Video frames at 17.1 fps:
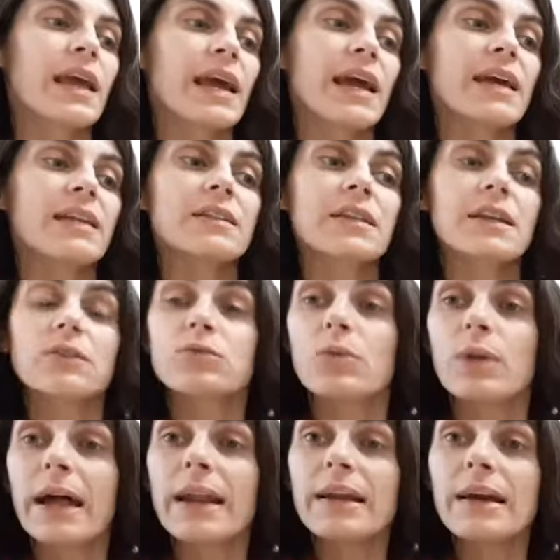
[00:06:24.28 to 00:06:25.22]
Entre
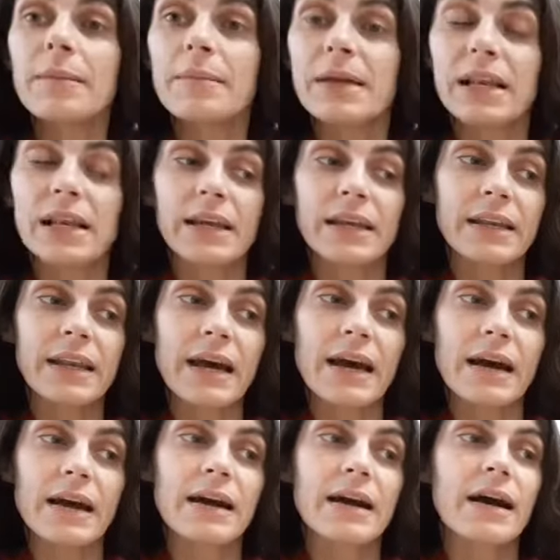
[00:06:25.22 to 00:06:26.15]
su larga
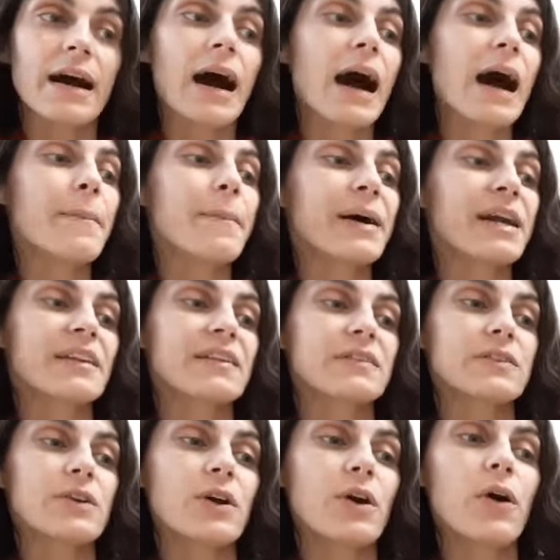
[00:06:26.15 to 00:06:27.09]
melena
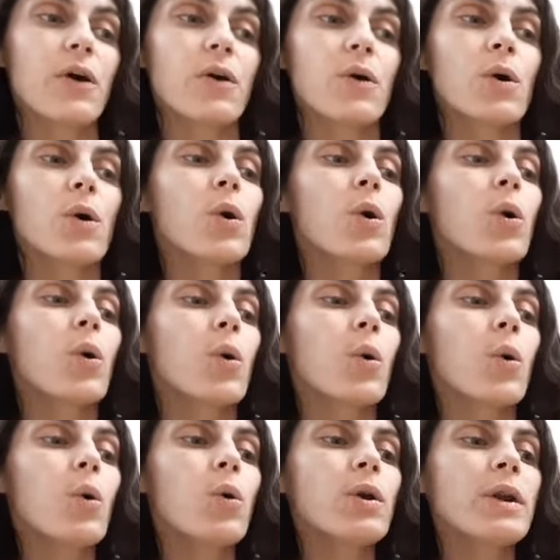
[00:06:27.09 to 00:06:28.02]
apareció
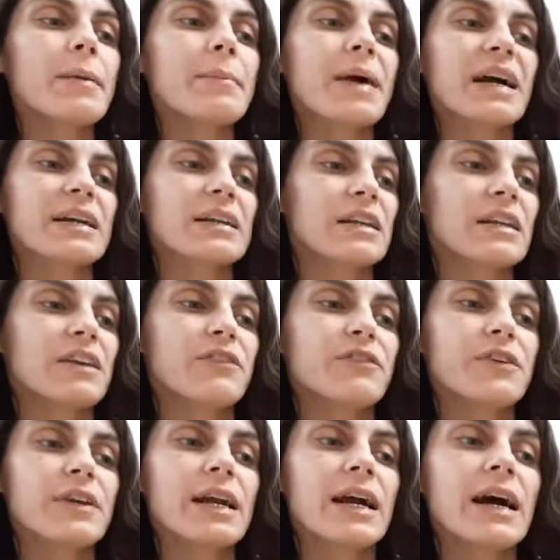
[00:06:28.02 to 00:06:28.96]
una
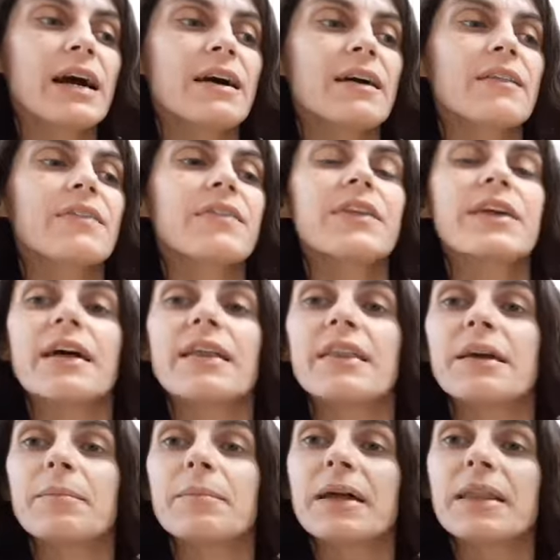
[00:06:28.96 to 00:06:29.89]
magnífica
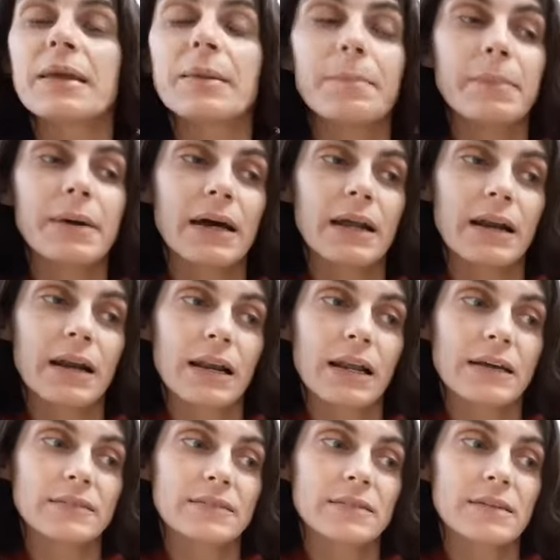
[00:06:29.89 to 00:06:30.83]
diadema de
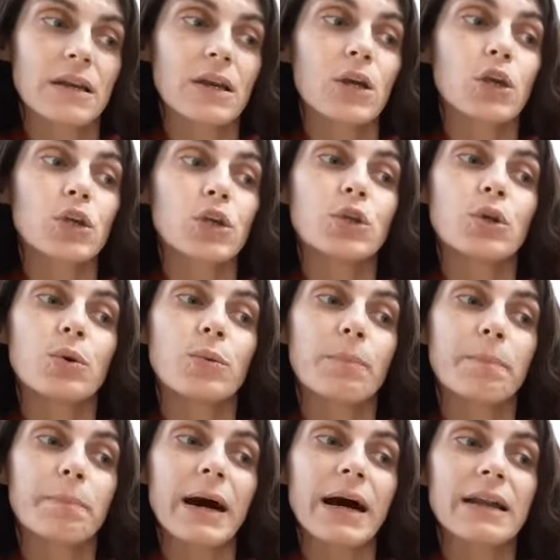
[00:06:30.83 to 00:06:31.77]
perlas y
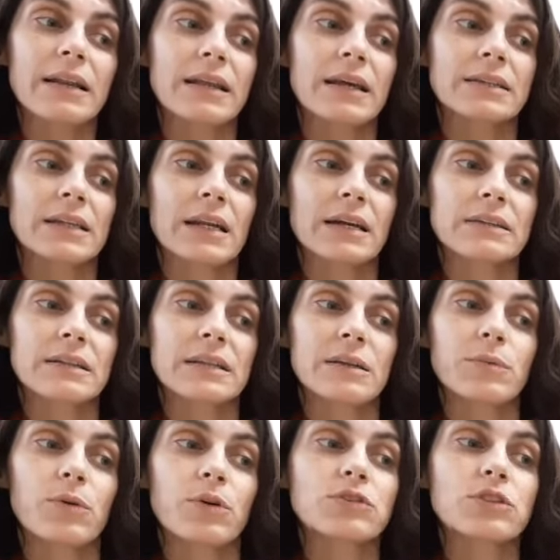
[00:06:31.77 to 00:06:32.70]
un par de
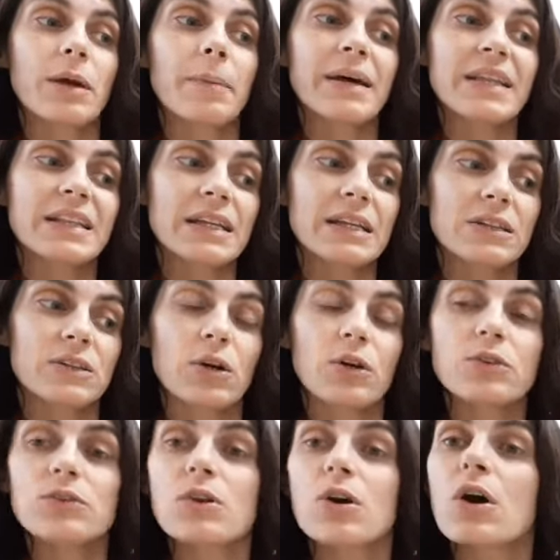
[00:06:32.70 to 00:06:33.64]
atractivos
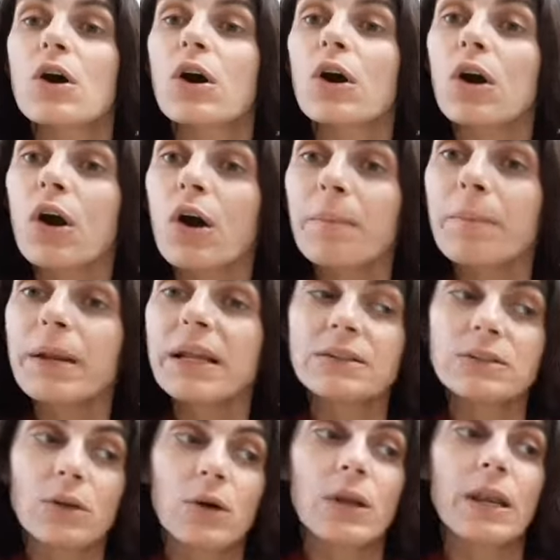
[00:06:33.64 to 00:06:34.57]
zapatitos
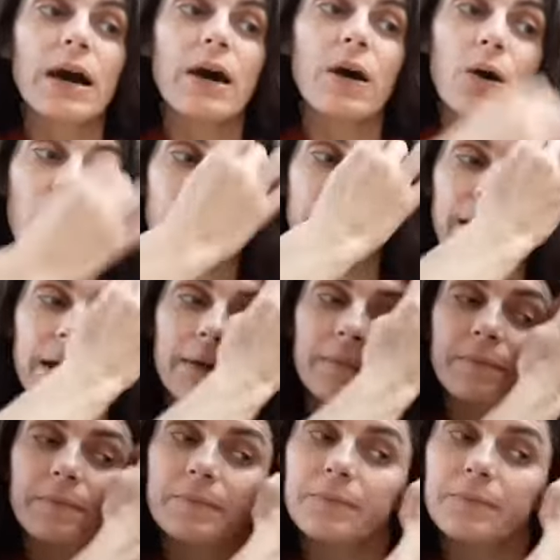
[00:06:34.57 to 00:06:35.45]
completó la obra.